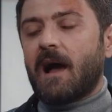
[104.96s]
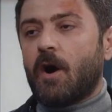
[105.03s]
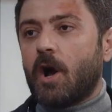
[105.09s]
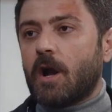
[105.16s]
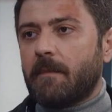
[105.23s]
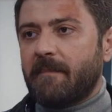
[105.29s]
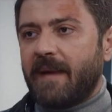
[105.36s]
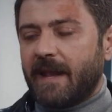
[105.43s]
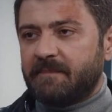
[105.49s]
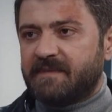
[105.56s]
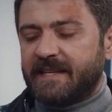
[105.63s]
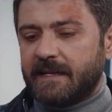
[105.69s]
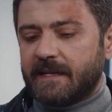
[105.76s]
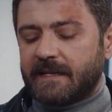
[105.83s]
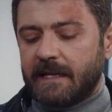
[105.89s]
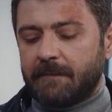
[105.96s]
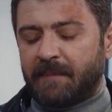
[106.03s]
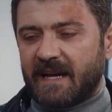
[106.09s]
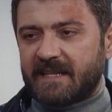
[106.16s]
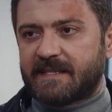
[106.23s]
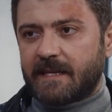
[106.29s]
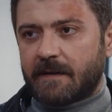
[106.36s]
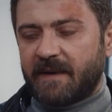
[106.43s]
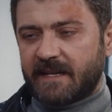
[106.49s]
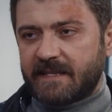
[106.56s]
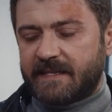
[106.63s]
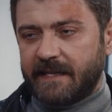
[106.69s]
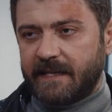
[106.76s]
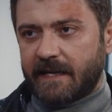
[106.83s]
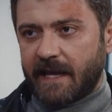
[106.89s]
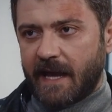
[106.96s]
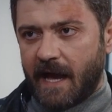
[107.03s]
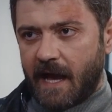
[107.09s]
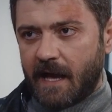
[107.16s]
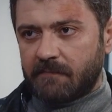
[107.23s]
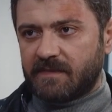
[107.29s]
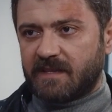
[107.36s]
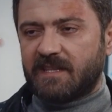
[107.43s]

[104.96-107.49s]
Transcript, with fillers: burada. Lan sinir oğlum yok. benim sinir değil pastırmanı sinir ya.